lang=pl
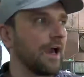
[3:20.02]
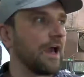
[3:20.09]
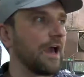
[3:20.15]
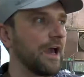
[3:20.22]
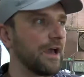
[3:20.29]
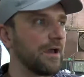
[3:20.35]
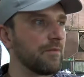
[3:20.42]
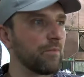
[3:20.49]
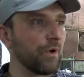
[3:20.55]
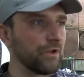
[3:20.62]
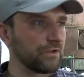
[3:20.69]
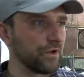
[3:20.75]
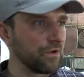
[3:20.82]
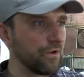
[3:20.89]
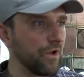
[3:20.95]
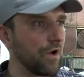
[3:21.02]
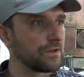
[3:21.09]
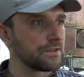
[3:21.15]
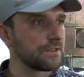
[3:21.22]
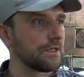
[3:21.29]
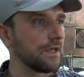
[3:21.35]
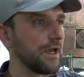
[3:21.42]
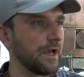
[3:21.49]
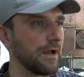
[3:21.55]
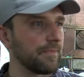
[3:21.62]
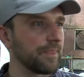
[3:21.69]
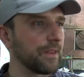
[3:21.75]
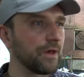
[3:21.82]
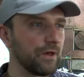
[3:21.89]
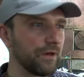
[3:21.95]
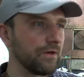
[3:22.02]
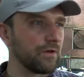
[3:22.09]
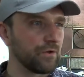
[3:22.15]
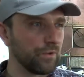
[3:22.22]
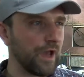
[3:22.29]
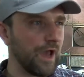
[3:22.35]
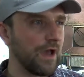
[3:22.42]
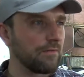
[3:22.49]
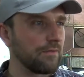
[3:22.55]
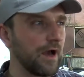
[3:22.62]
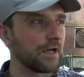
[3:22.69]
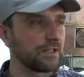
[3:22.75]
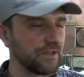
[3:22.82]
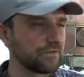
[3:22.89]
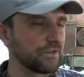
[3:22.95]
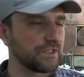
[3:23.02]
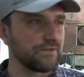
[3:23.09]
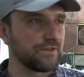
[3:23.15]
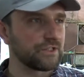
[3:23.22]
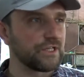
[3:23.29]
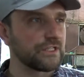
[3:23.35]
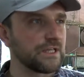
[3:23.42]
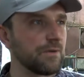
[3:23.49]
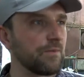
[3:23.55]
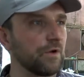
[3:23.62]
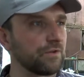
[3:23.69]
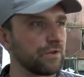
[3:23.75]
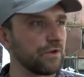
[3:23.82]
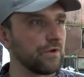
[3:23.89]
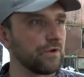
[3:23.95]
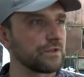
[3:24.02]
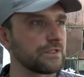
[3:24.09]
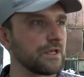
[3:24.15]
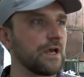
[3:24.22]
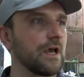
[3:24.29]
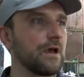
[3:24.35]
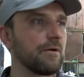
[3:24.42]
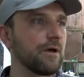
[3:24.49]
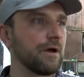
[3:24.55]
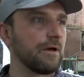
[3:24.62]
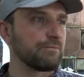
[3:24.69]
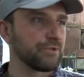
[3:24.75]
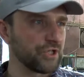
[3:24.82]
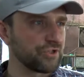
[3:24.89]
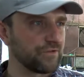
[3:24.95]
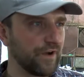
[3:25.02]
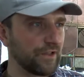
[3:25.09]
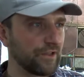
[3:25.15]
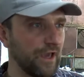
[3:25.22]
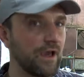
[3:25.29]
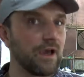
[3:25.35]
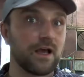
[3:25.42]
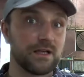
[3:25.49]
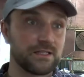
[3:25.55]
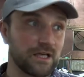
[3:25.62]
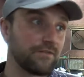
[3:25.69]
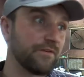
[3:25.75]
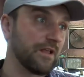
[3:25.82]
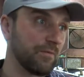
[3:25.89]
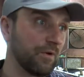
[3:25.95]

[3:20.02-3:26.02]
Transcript: e, monitorując e, ruje, aktywność zwierzęcia, monitorując przeżywanie, za chwilę